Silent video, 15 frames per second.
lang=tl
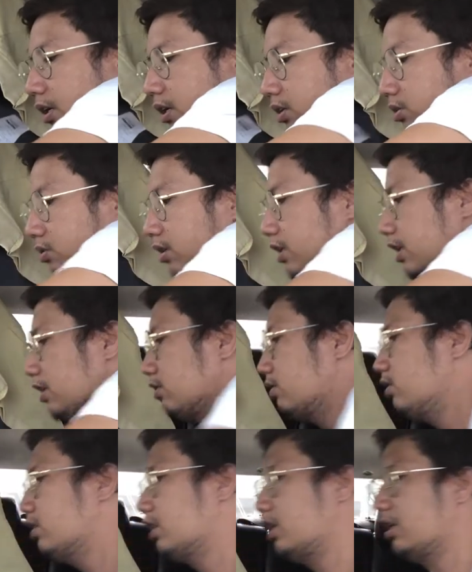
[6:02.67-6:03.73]
Actually, ano
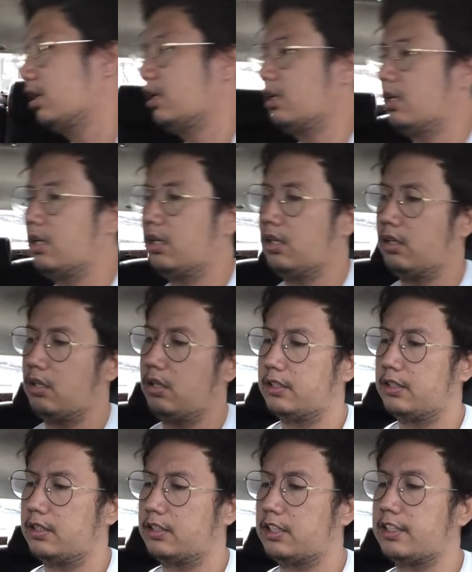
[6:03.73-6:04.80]
yun eh.
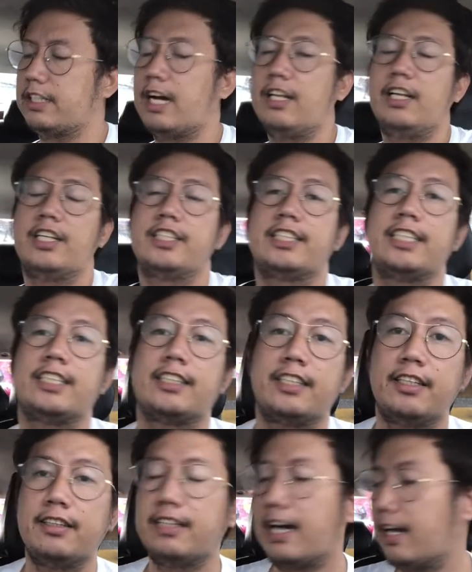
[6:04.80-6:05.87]
Sa dollar,
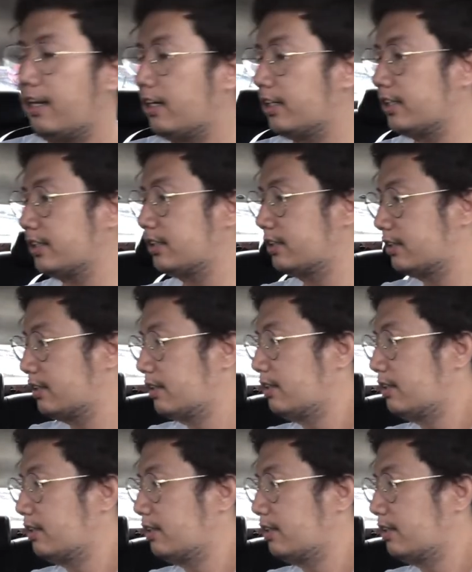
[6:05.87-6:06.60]
16 dollars.